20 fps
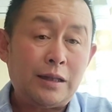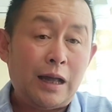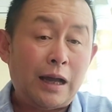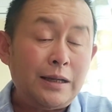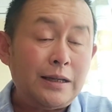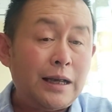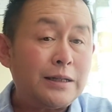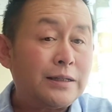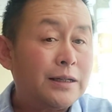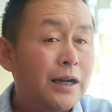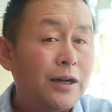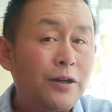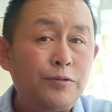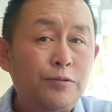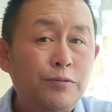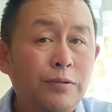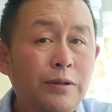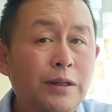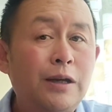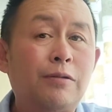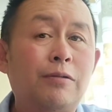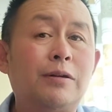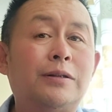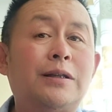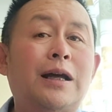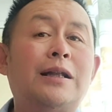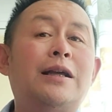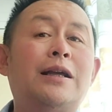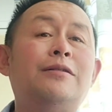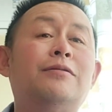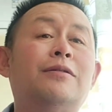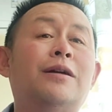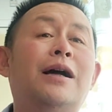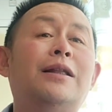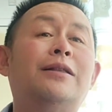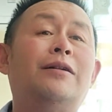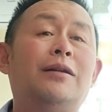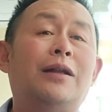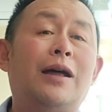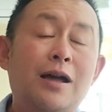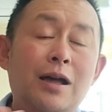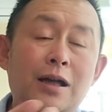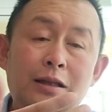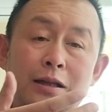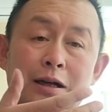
他演唱《鱼》那会儿，大家就看到了，